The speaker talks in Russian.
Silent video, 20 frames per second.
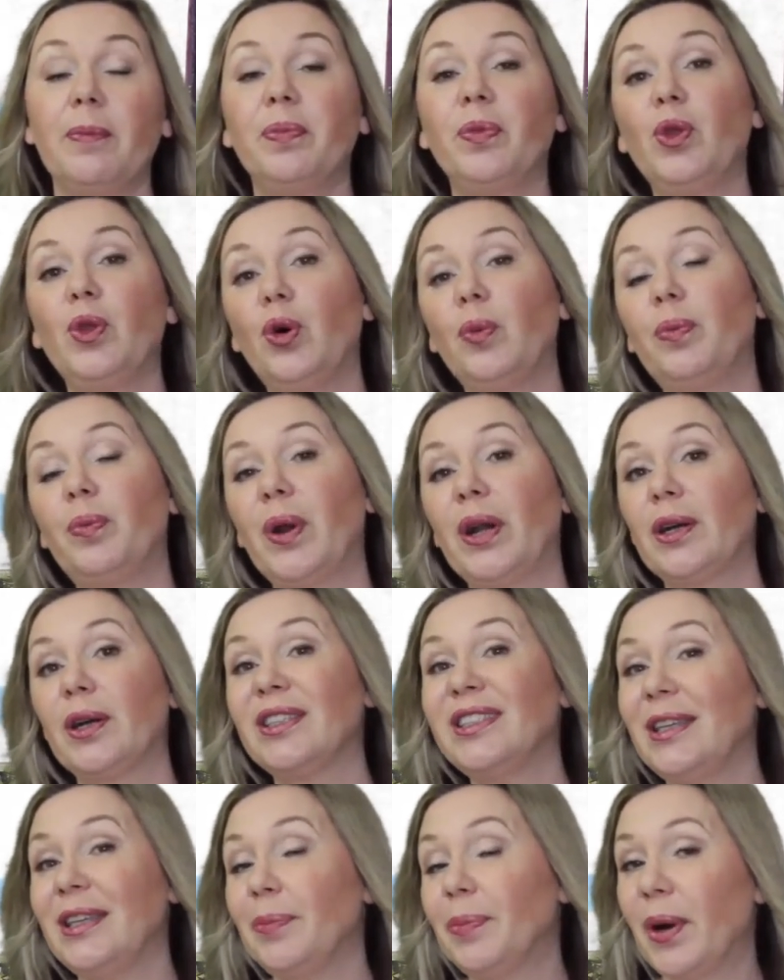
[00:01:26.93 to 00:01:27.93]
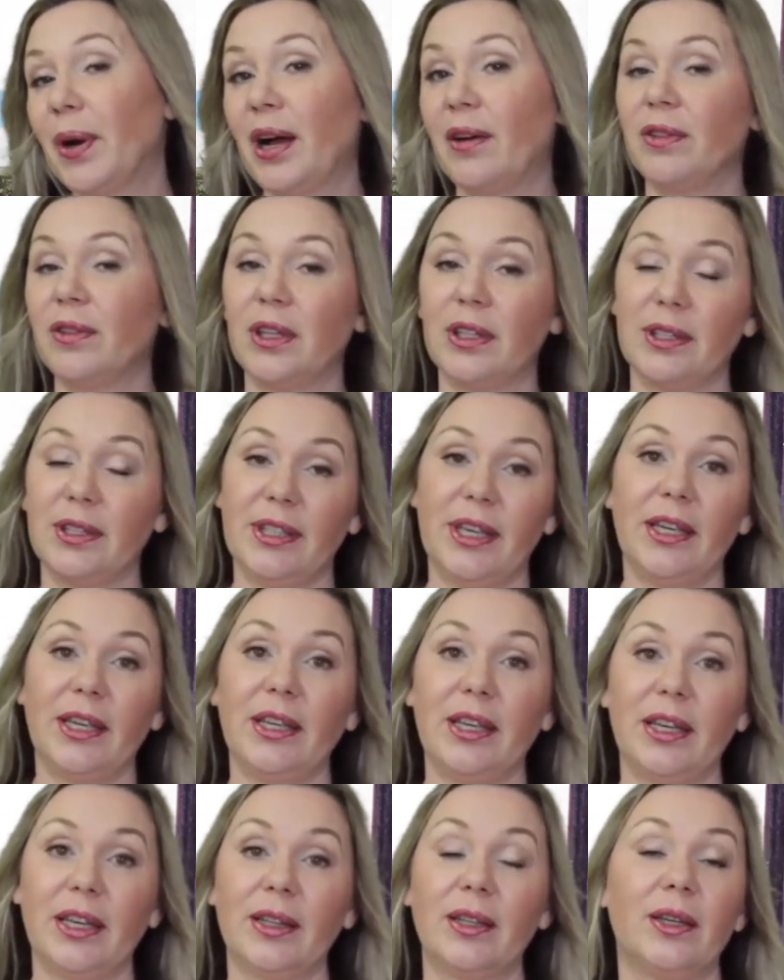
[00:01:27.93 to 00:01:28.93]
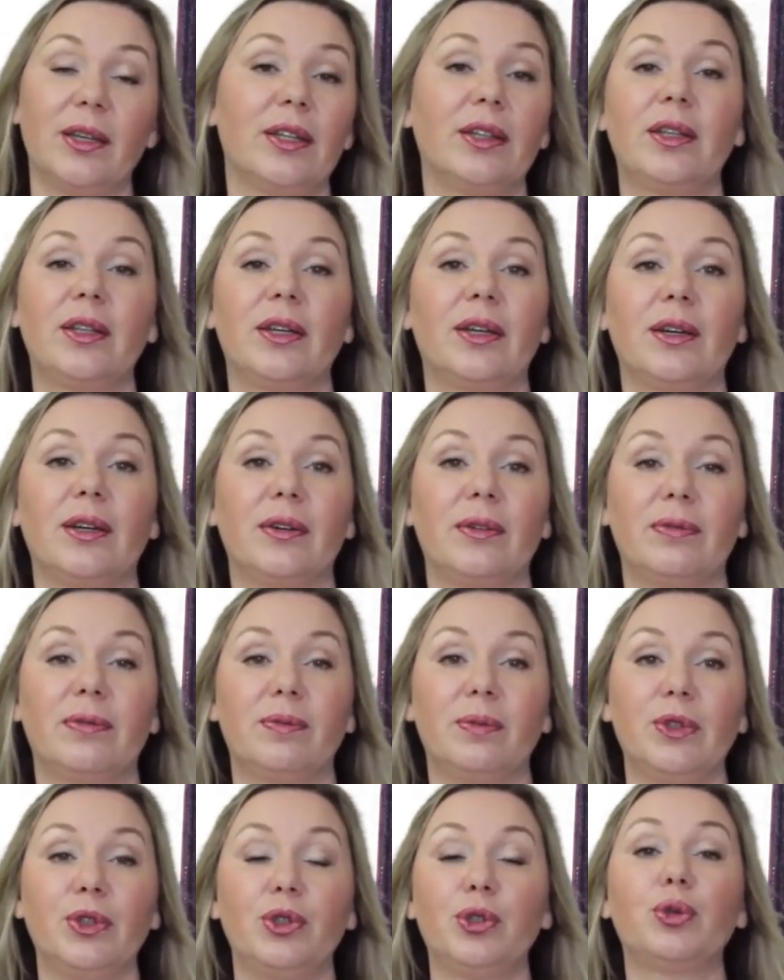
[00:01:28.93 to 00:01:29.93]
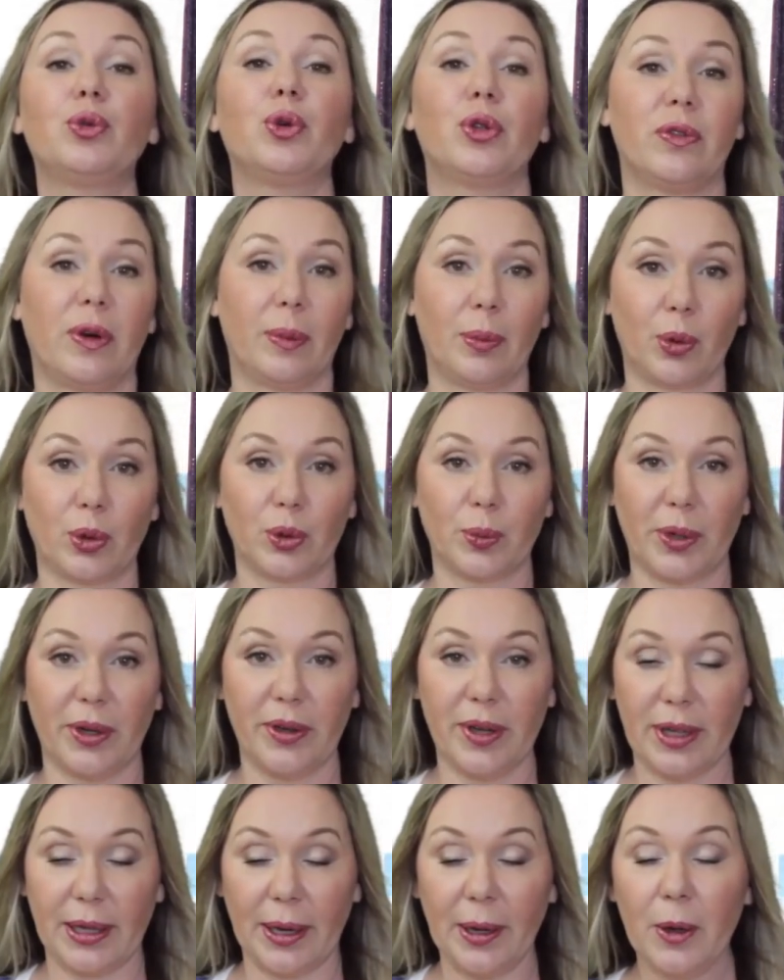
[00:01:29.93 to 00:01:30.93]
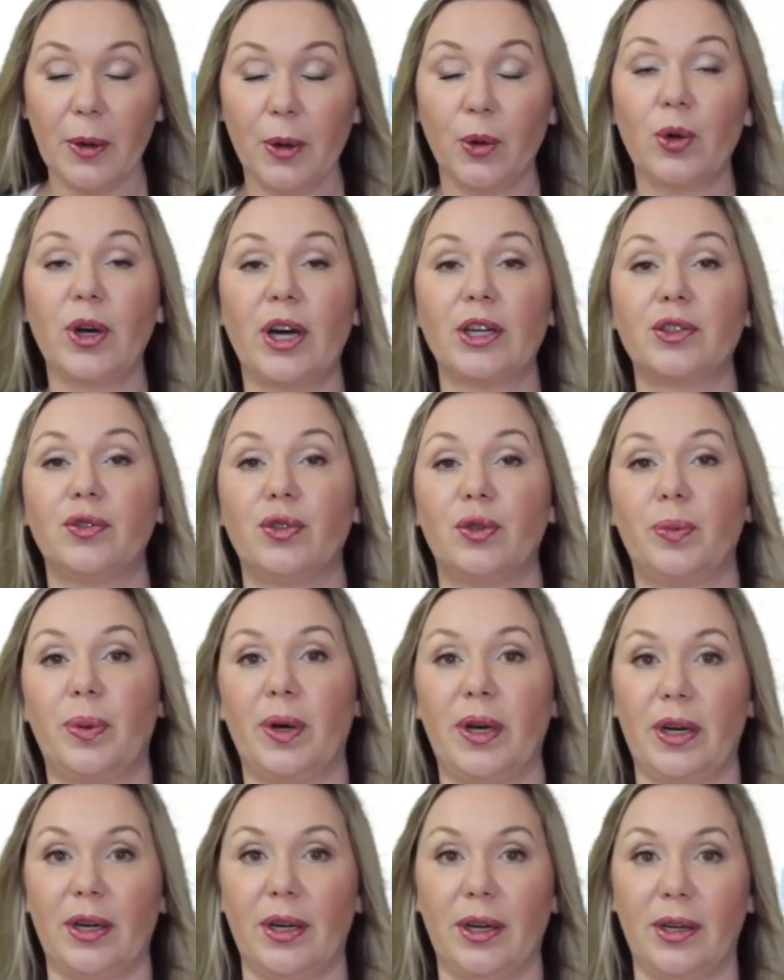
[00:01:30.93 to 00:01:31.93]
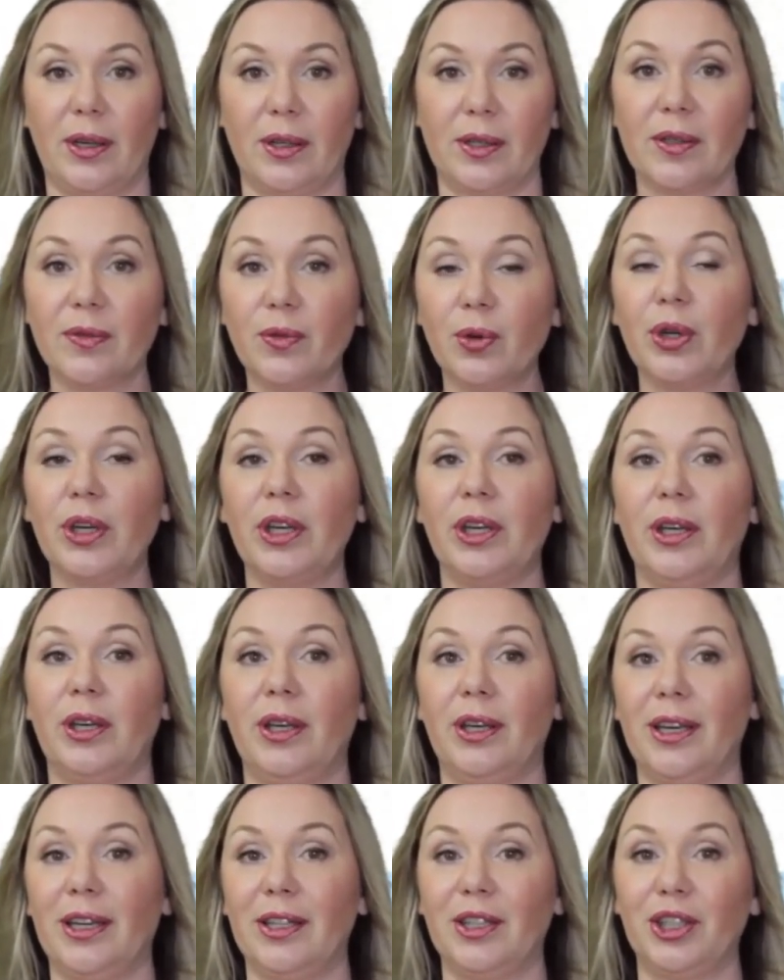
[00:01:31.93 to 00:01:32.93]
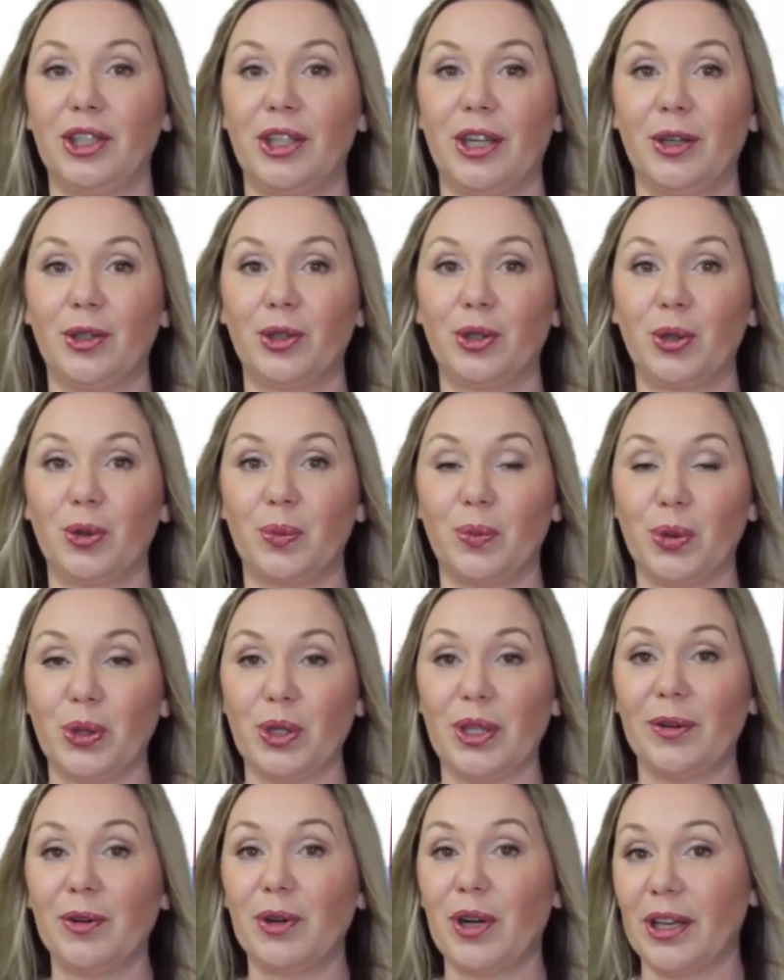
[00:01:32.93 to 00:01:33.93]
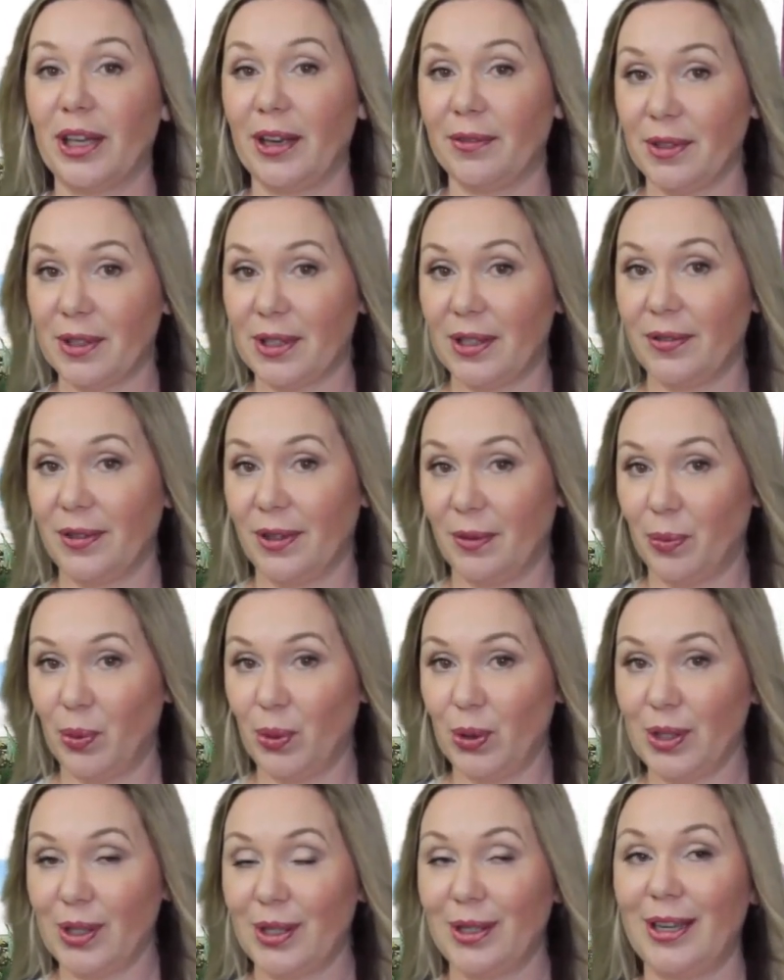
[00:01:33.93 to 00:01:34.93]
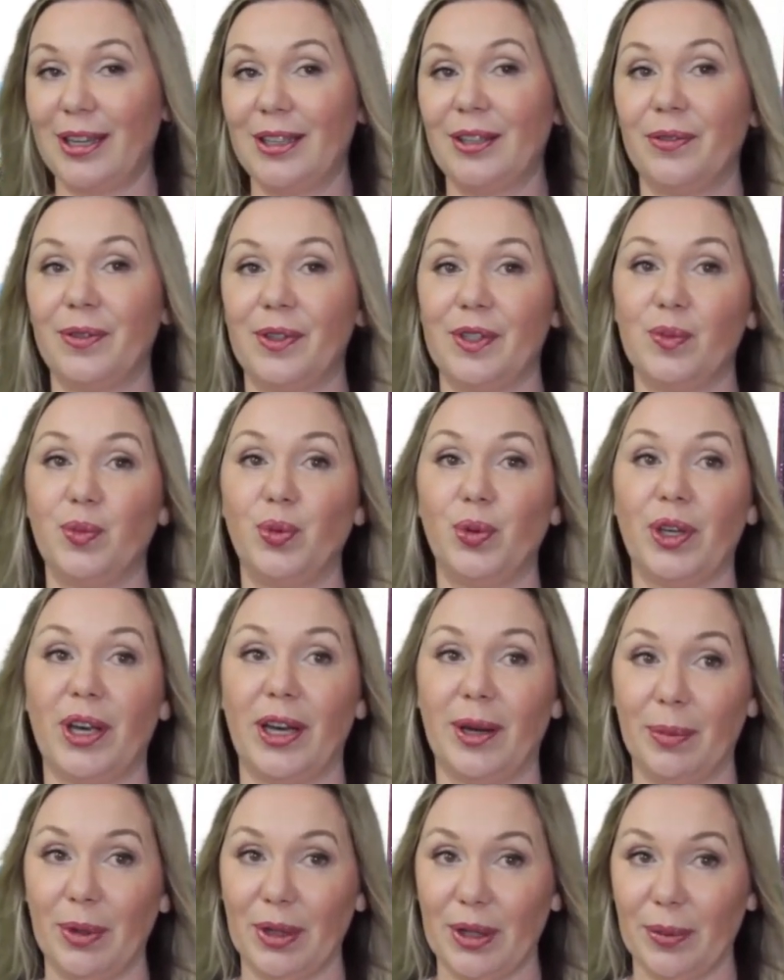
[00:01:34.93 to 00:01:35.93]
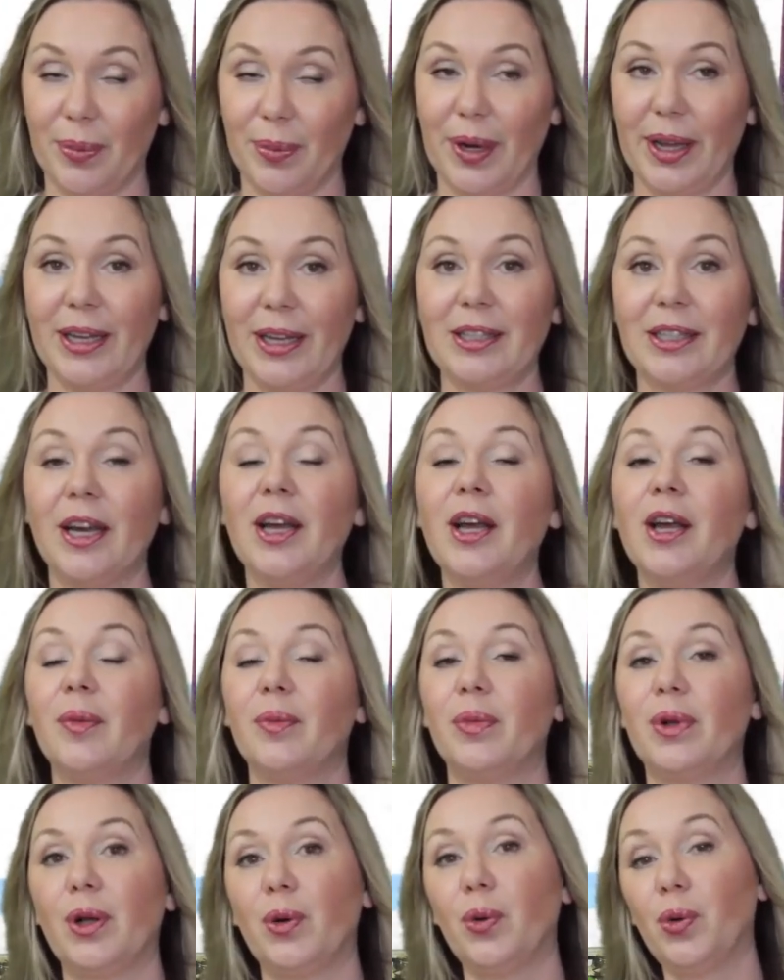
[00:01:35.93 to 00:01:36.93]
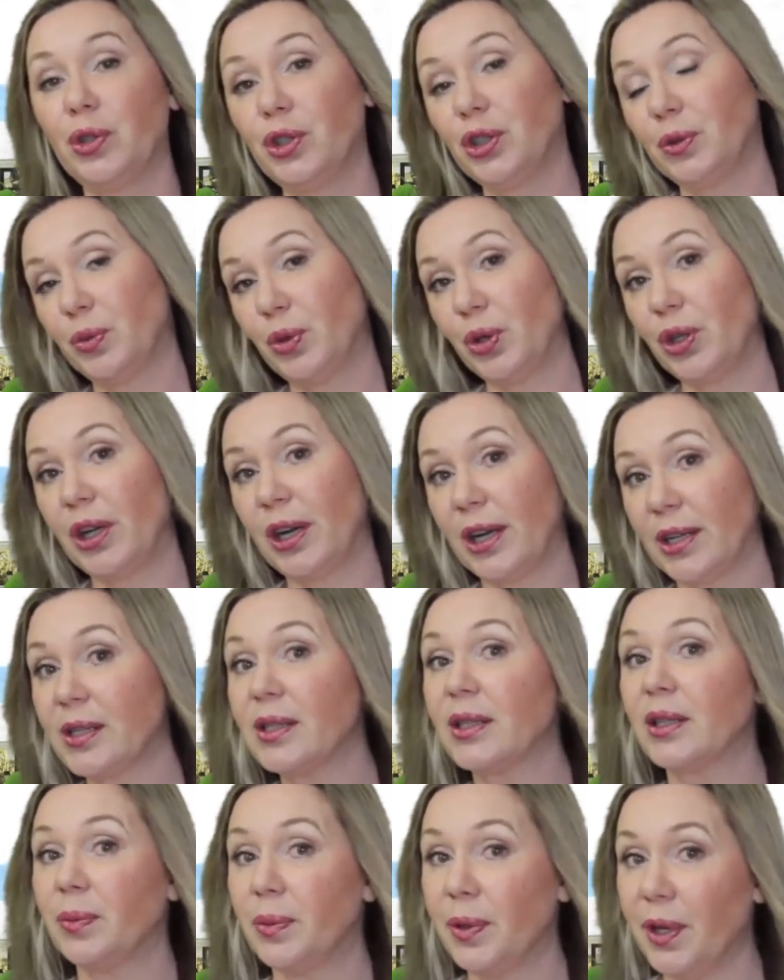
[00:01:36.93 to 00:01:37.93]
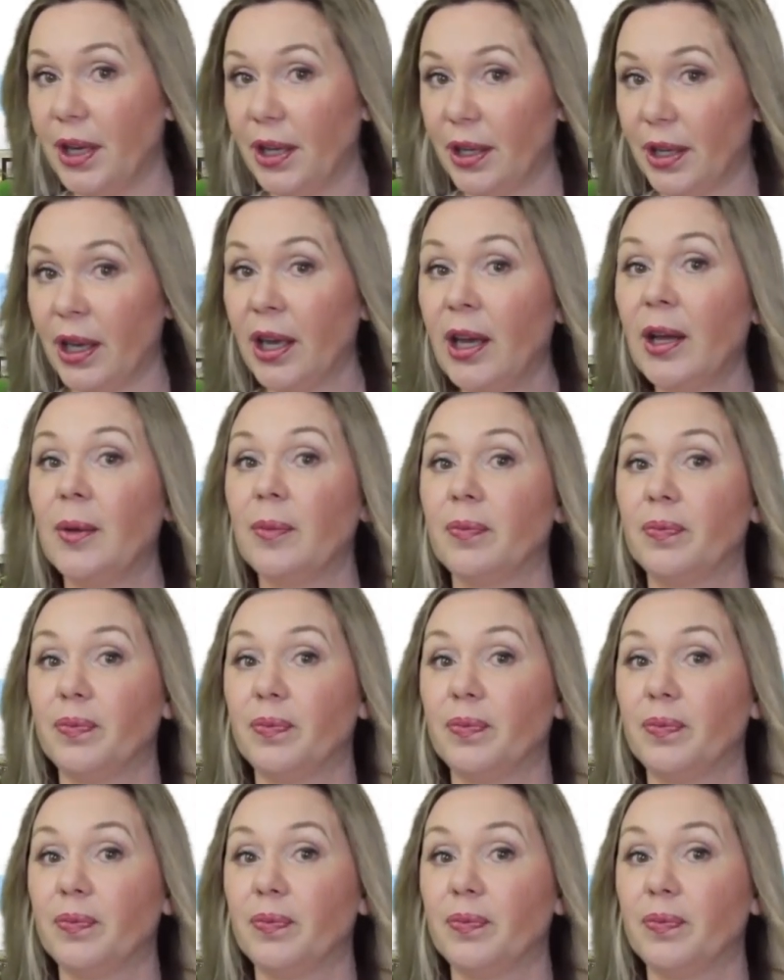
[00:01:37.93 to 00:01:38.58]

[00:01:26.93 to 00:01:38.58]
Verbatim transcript: Но где правда, где нет, это еще тот вопрос, правильно? У каждого он по свой, и я считаю, что после того, как я выставила пост да, на Фейсбуке об этом проекте, было очень много разных мнений,